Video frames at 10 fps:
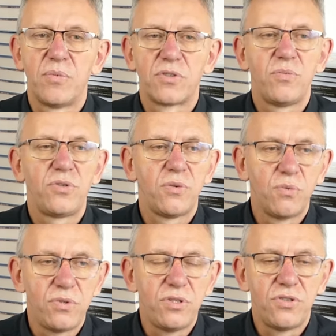Możemy się
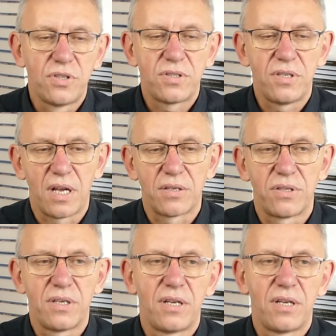łudzić, że jest inaczej,